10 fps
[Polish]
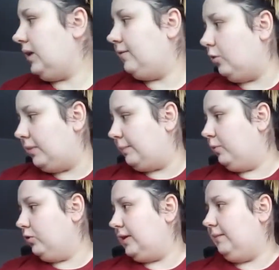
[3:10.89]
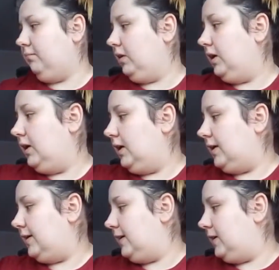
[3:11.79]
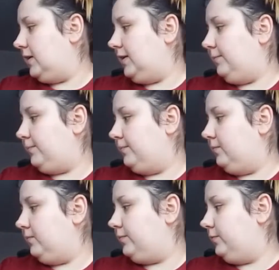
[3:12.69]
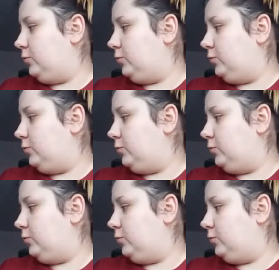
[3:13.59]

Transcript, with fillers: Dobra, potem yy,